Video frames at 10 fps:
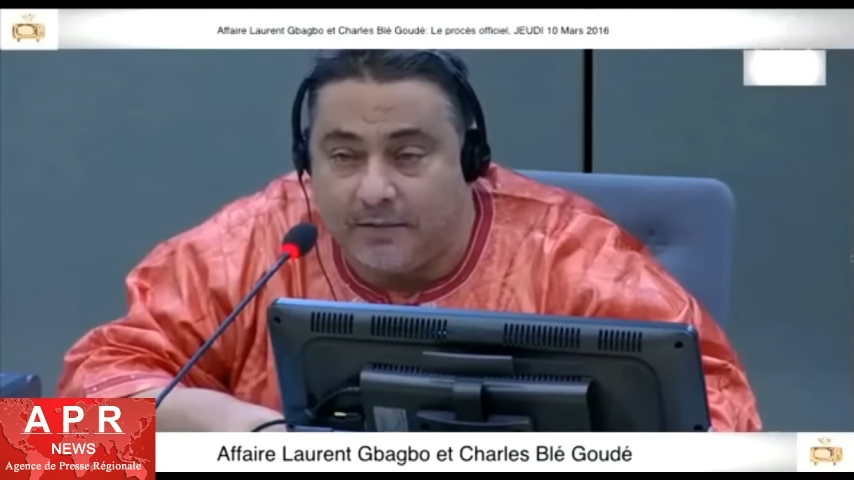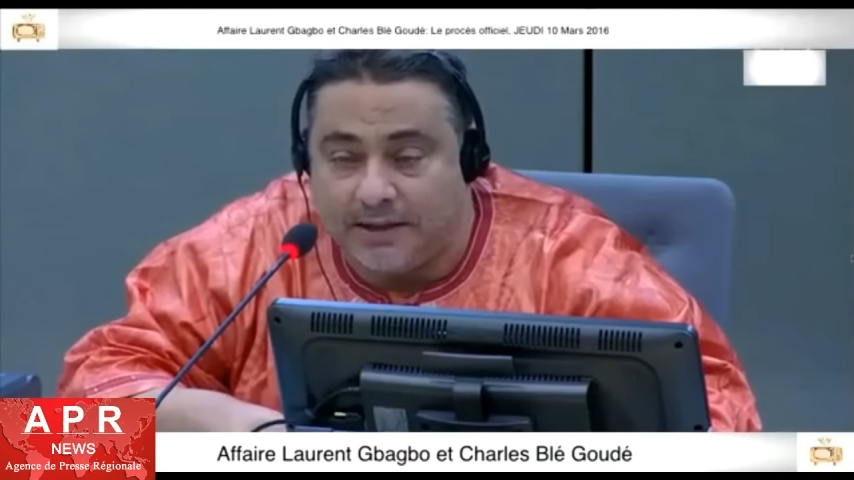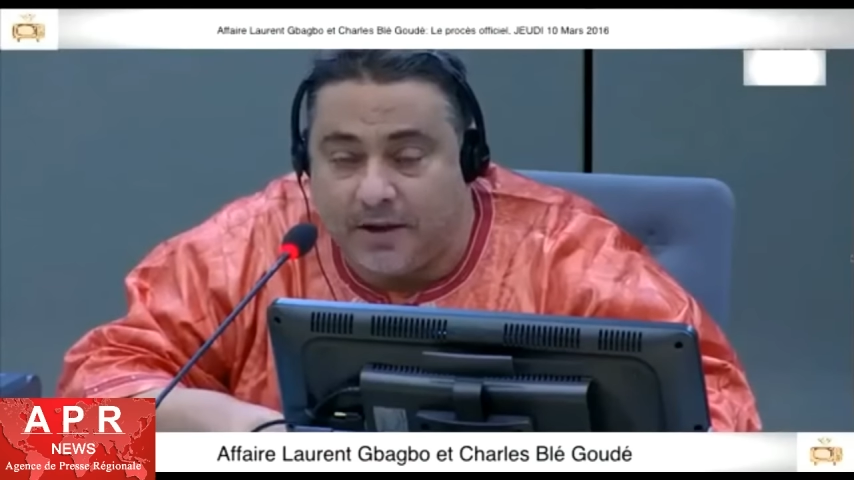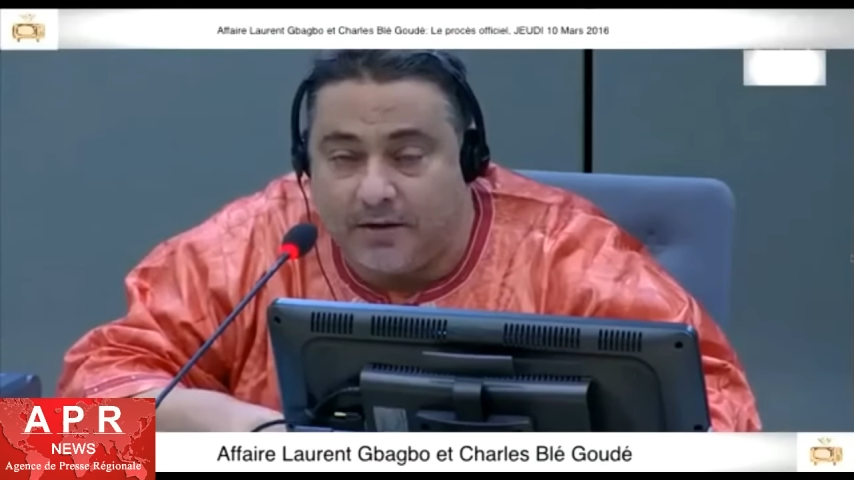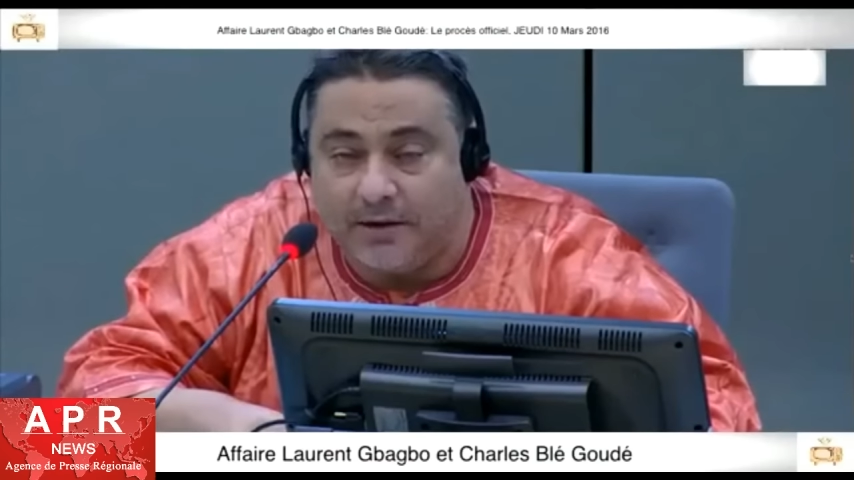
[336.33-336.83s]

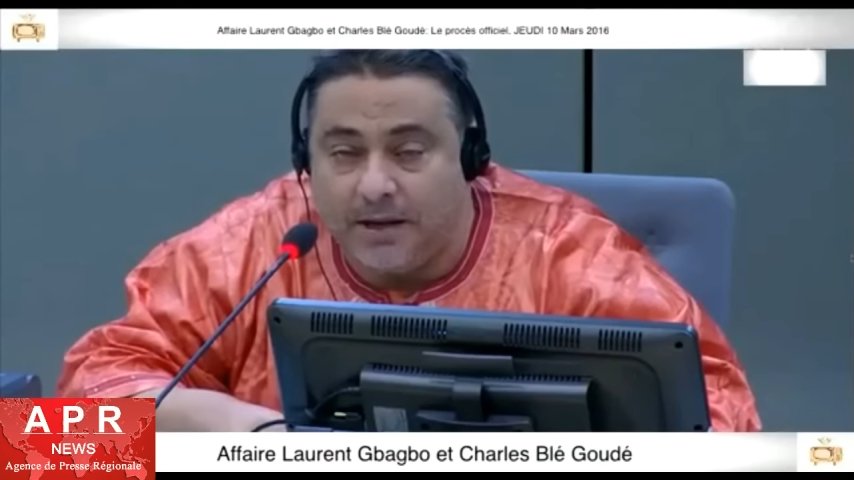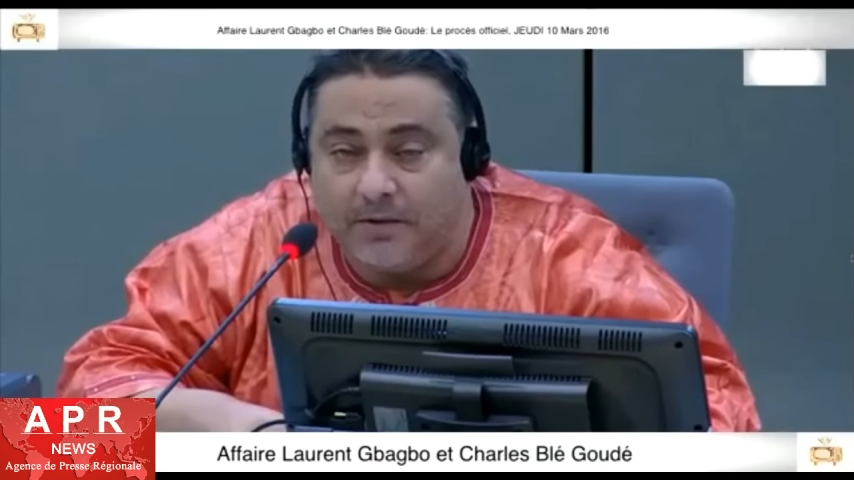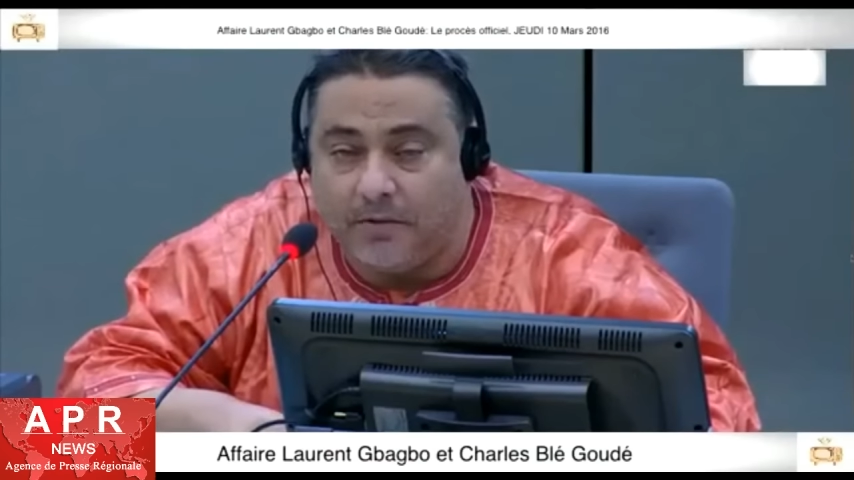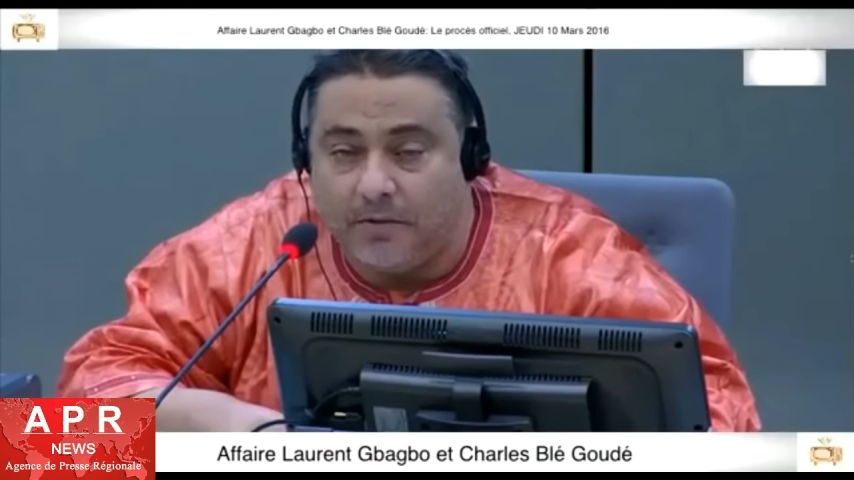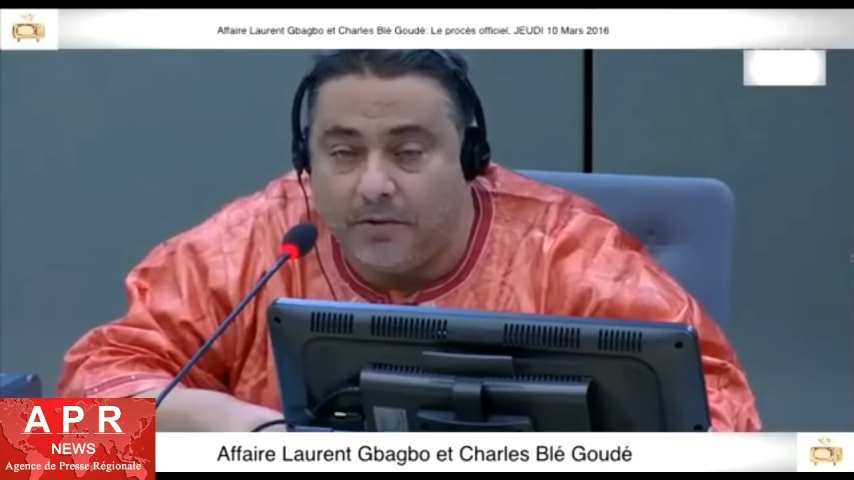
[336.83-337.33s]
Watao, il dit, mais
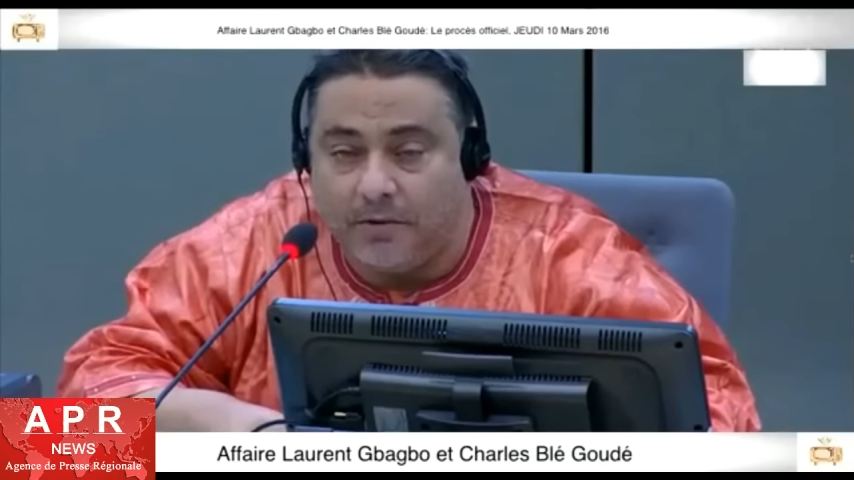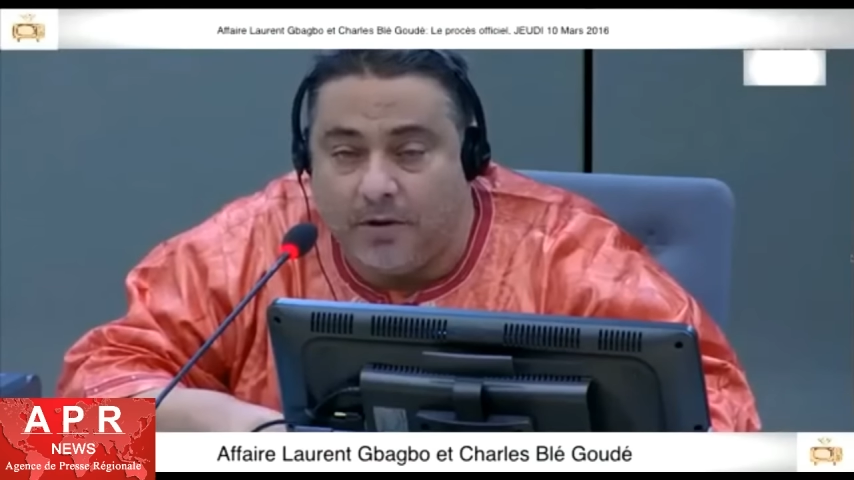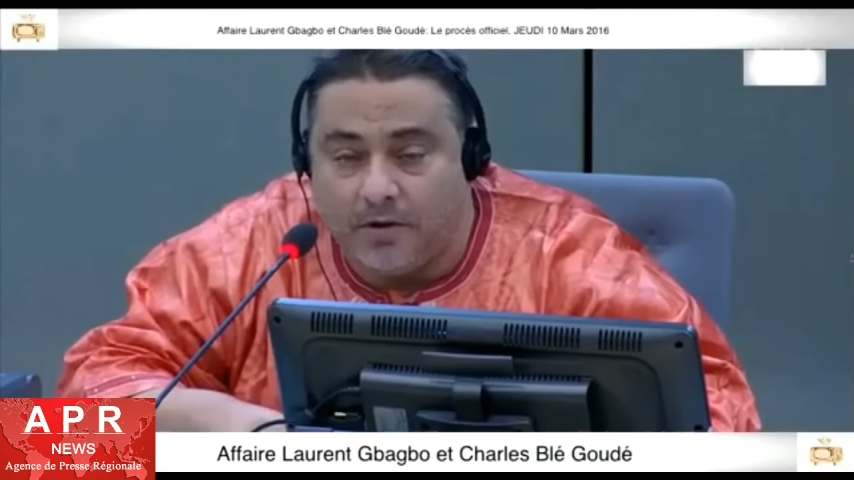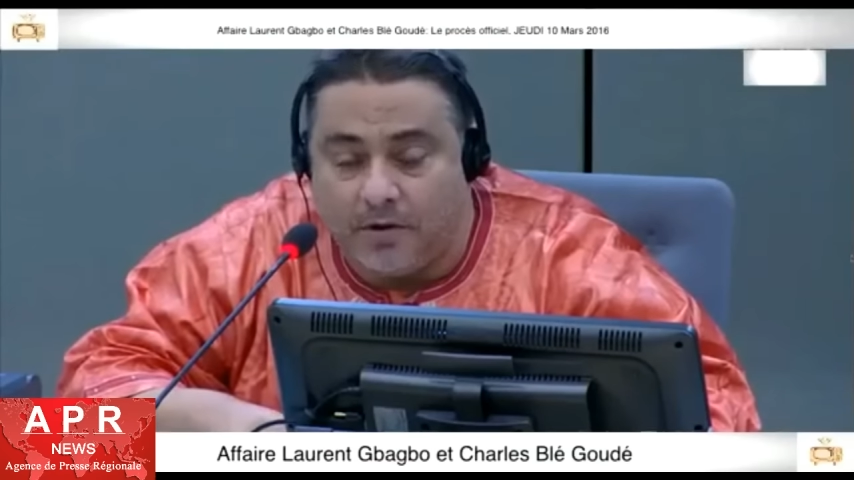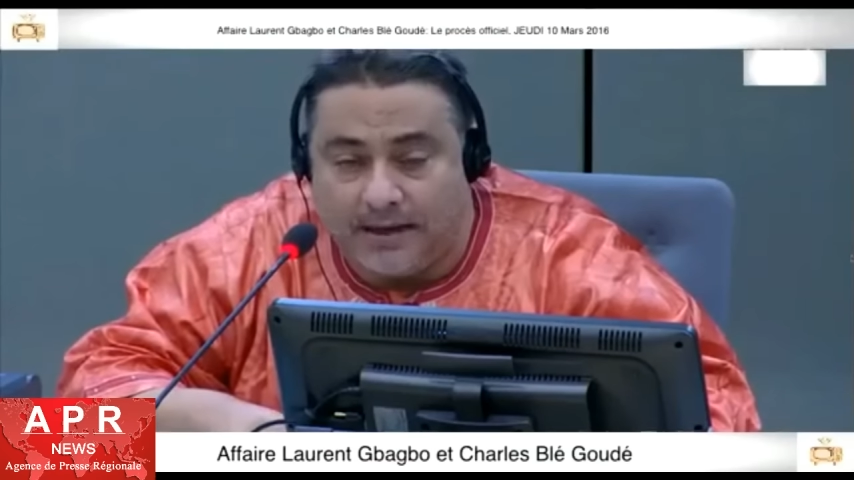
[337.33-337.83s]

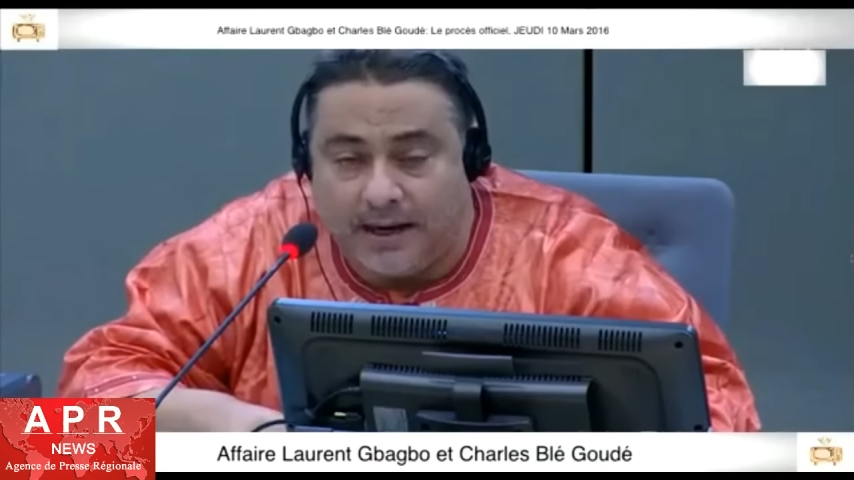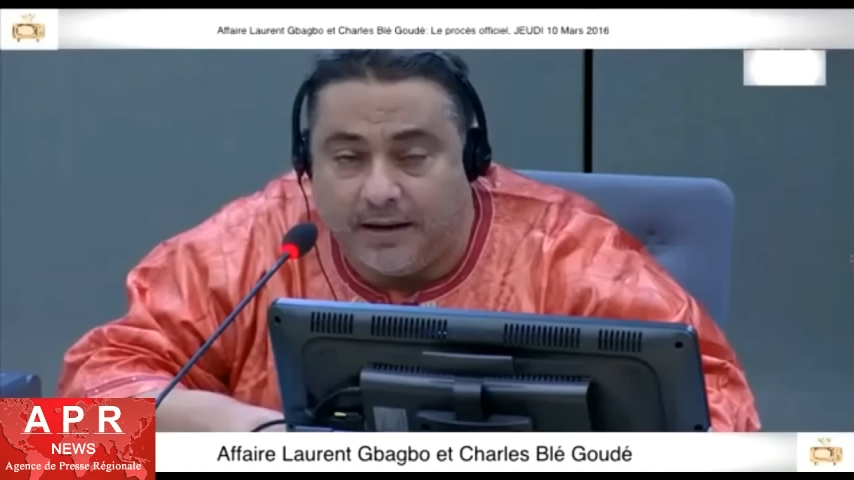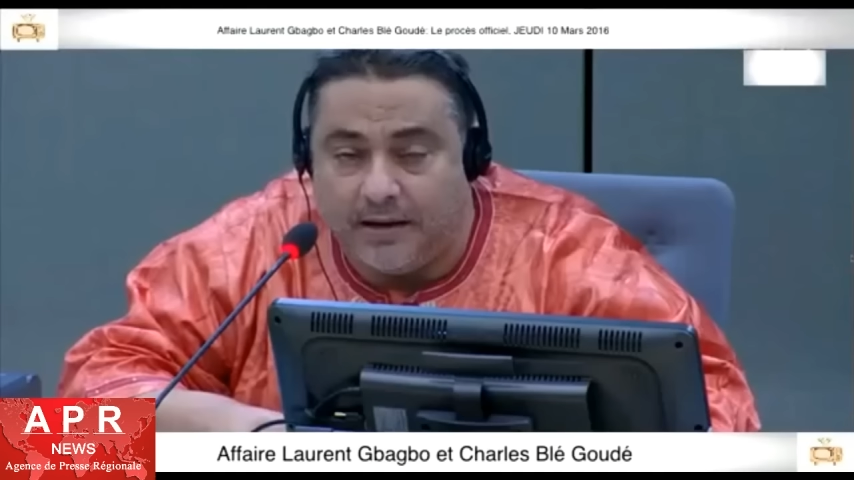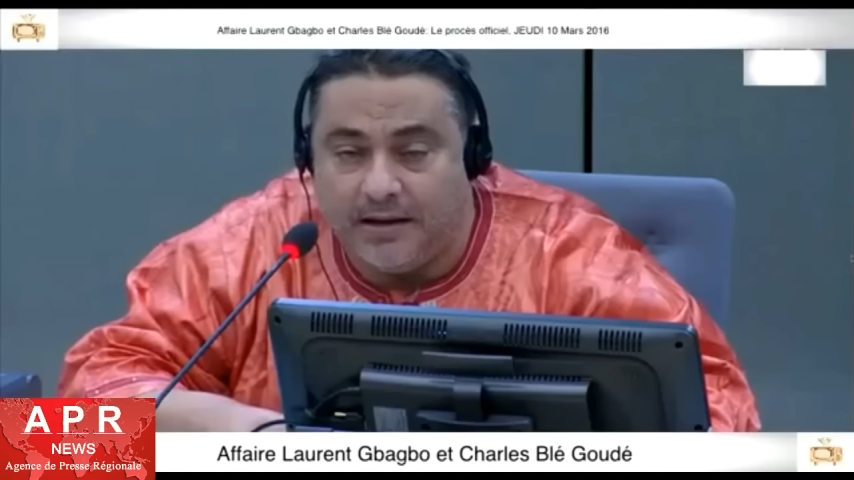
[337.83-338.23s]
commandant,